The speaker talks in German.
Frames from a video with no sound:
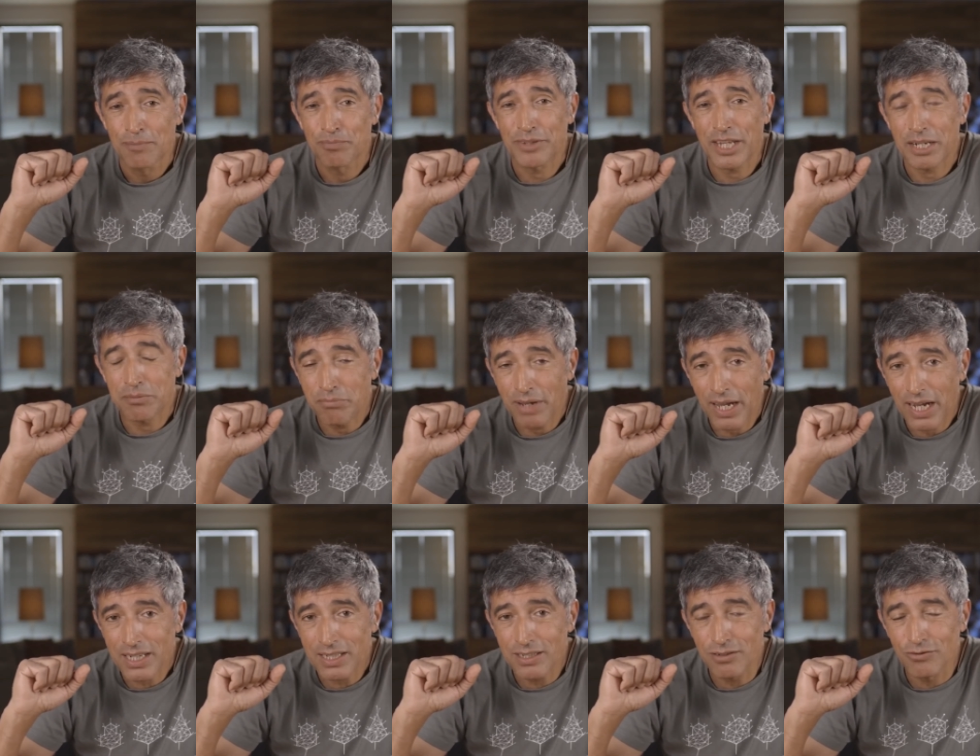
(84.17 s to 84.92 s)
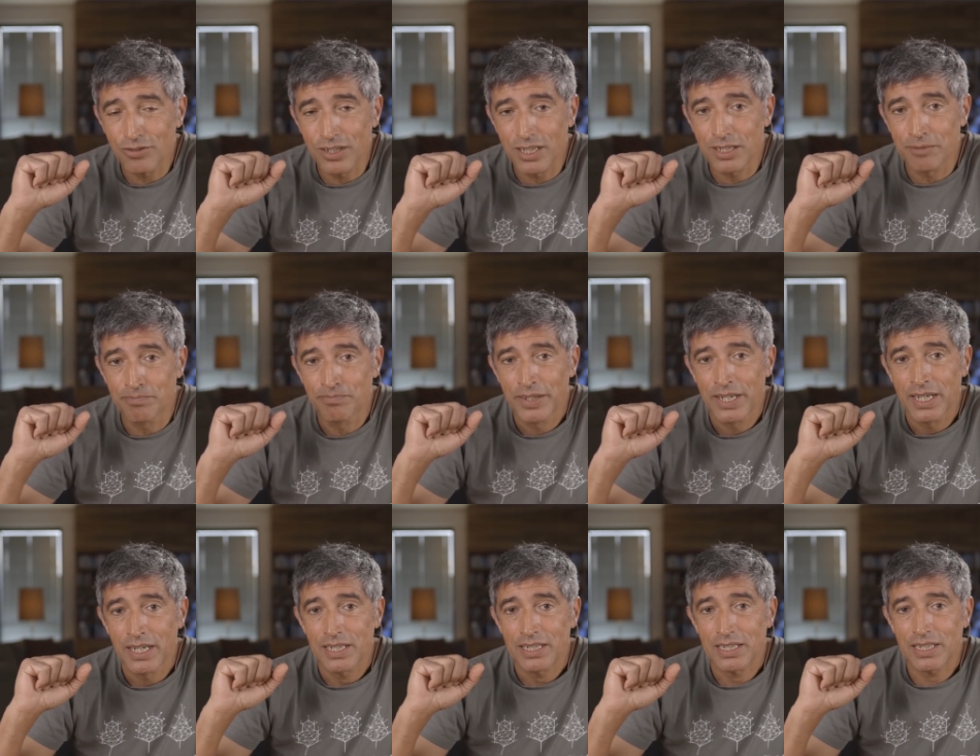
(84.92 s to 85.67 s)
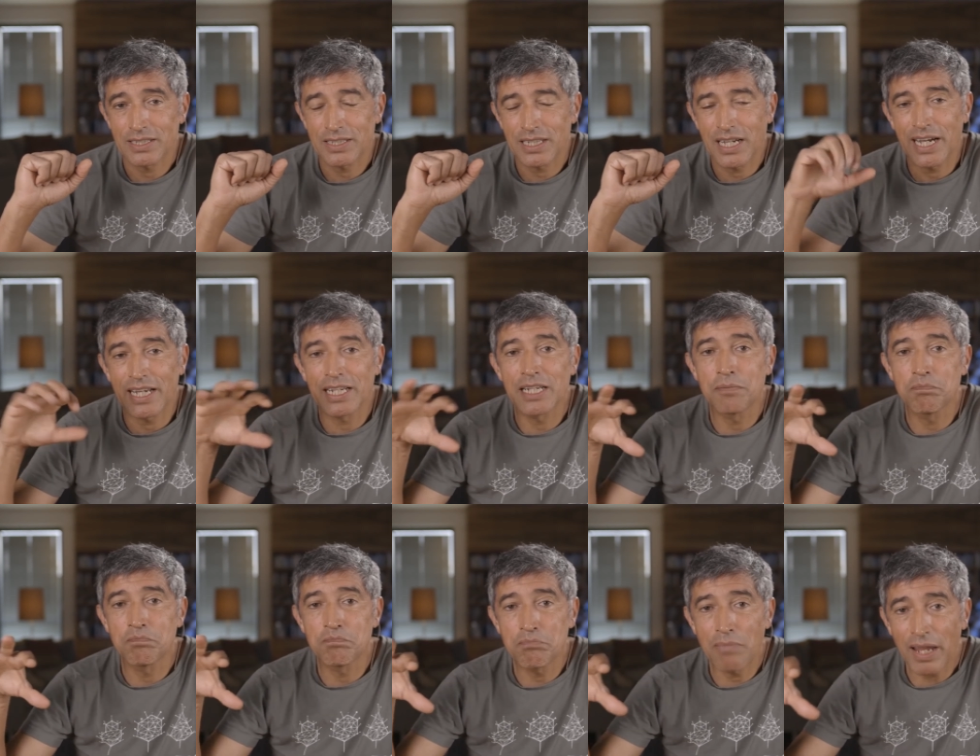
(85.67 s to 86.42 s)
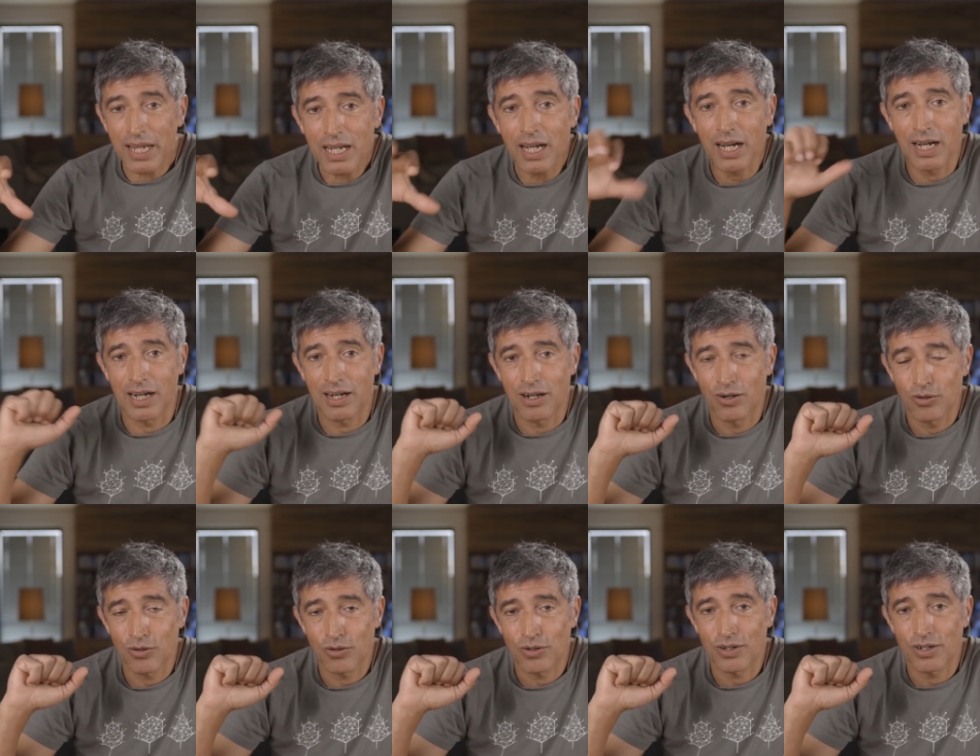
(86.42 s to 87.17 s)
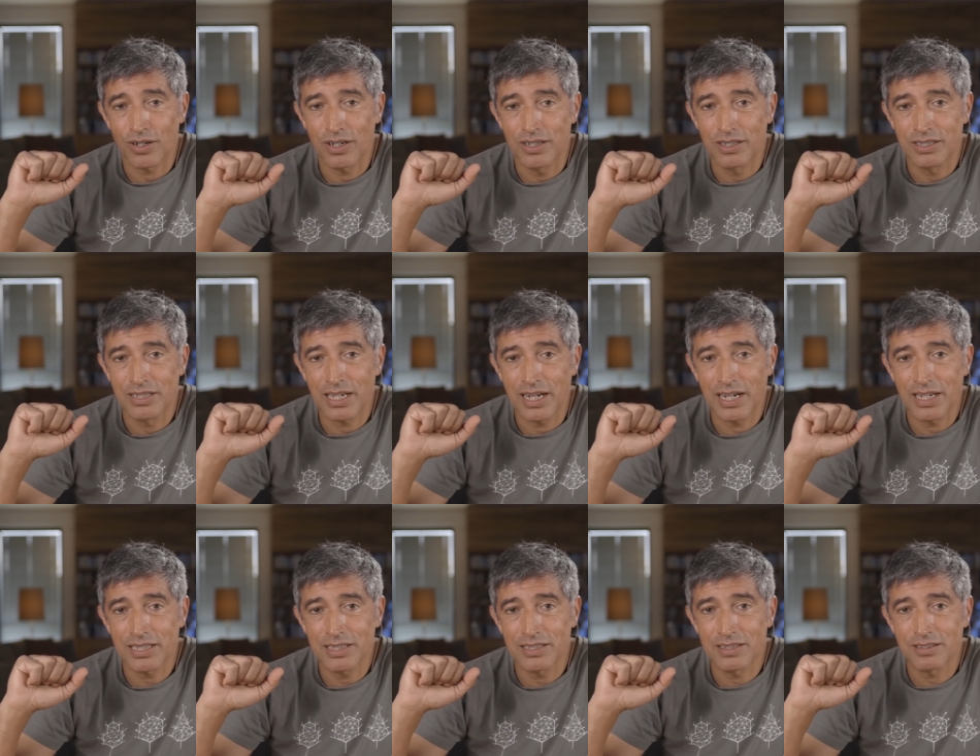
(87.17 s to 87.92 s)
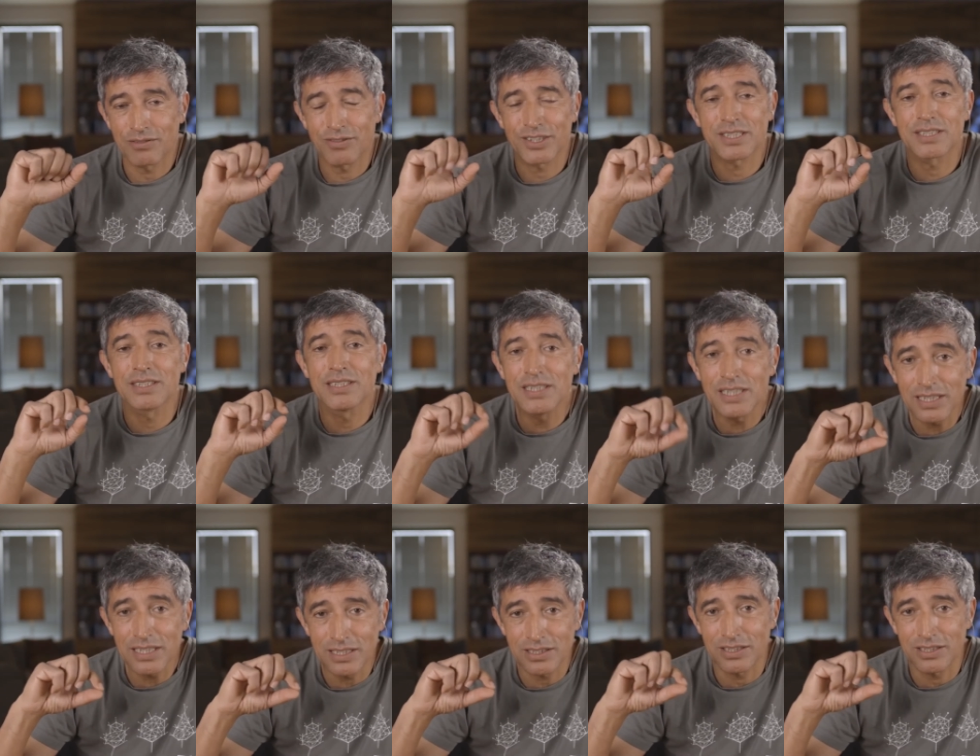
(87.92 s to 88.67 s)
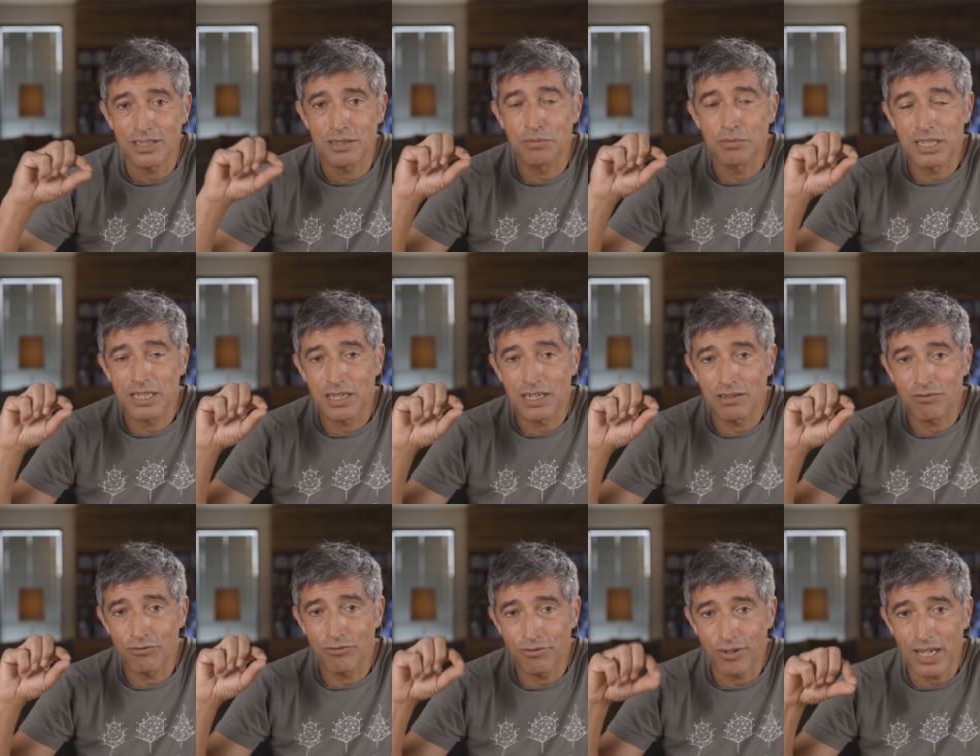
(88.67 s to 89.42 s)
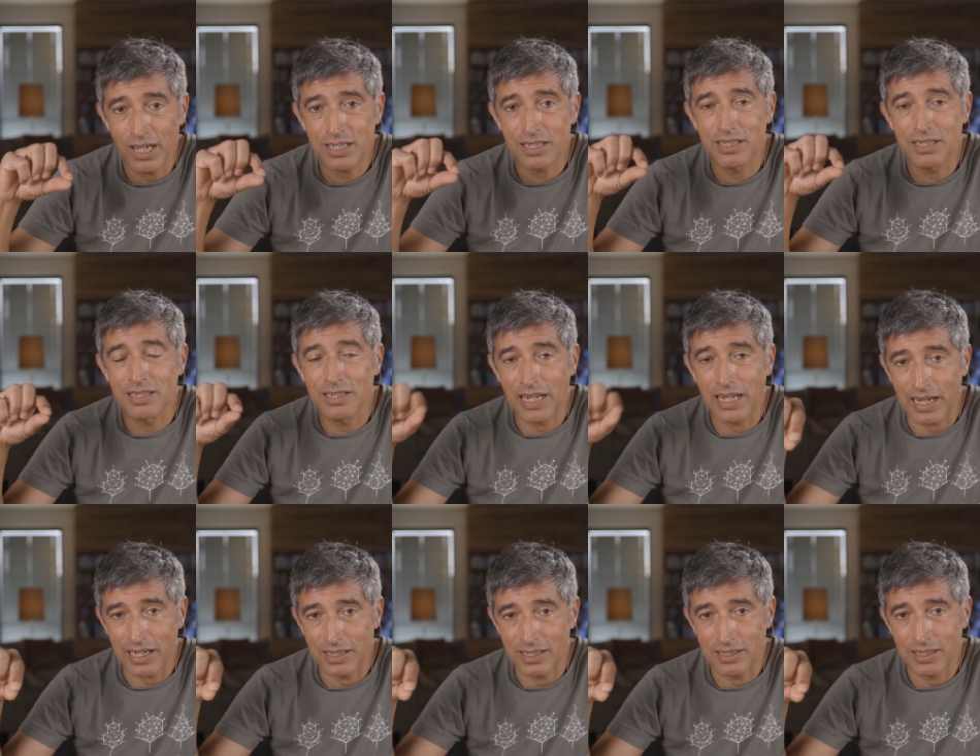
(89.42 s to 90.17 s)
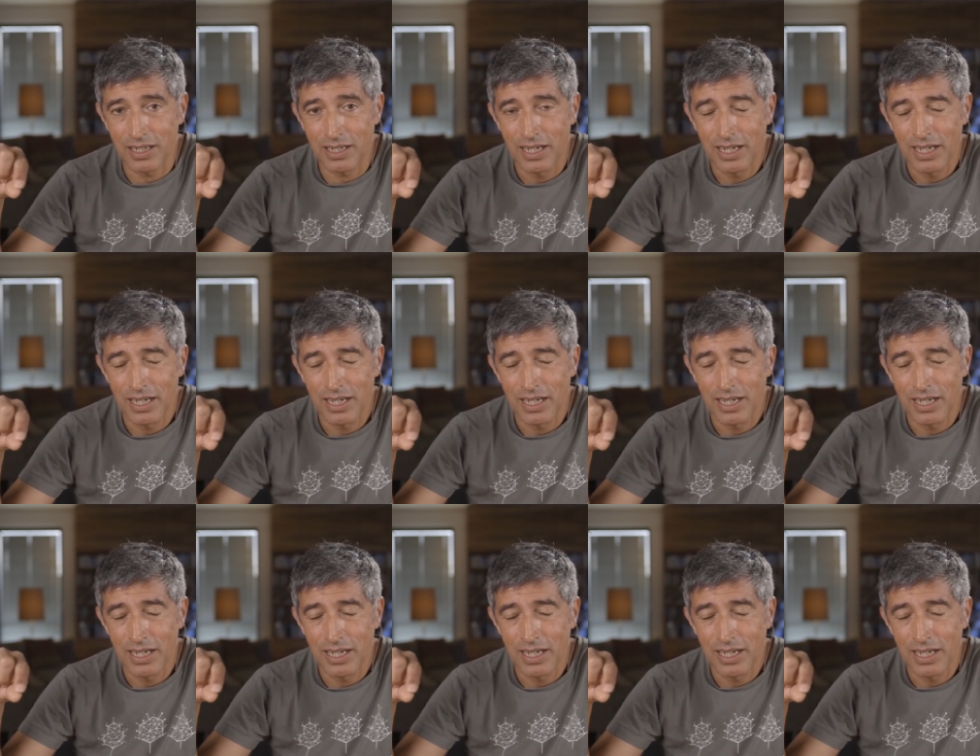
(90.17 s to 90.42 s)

dann merken wir, dass da eine Menge auch da ist, was nicht sich mit den Werten deckt.